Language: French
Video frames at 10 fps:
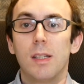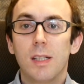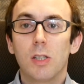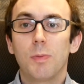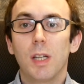
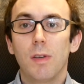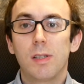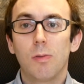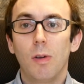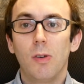Ces
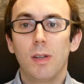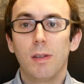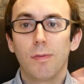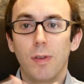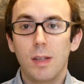observations ayant
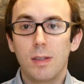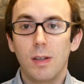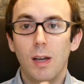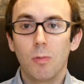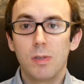été faites,
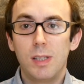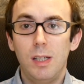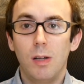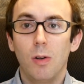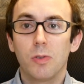
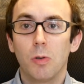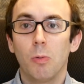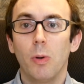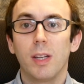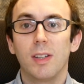allons-y, lançons-nous
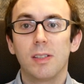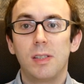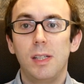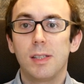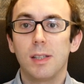dans
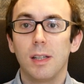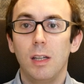l'exercice.